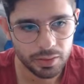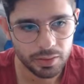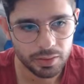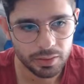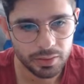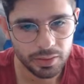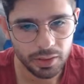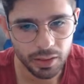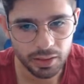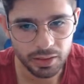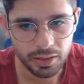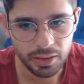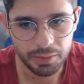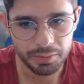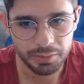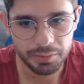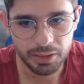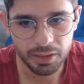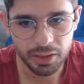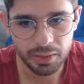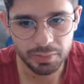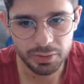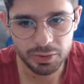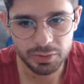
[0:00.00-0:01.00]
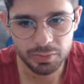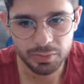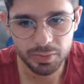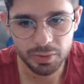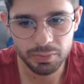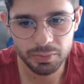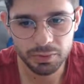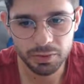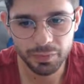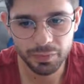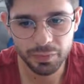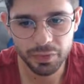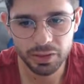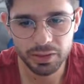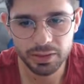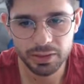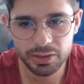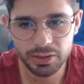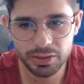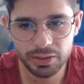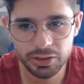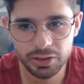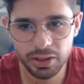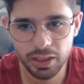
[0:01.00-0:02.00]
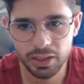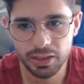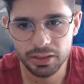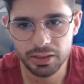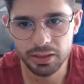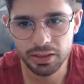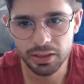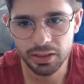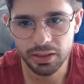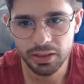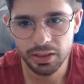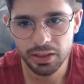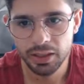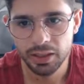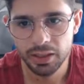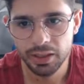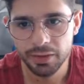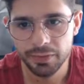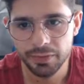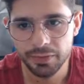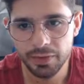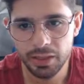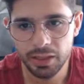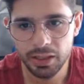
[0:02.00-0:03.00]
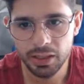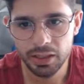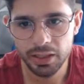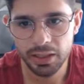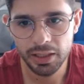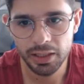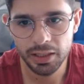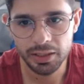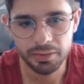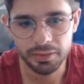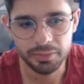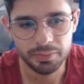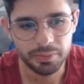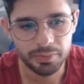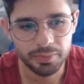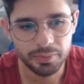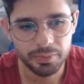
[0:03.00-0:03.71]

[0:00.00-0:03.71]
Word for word: Tekrar bir kapışma. Bu sefer kılıcı aldı. Wilhelm.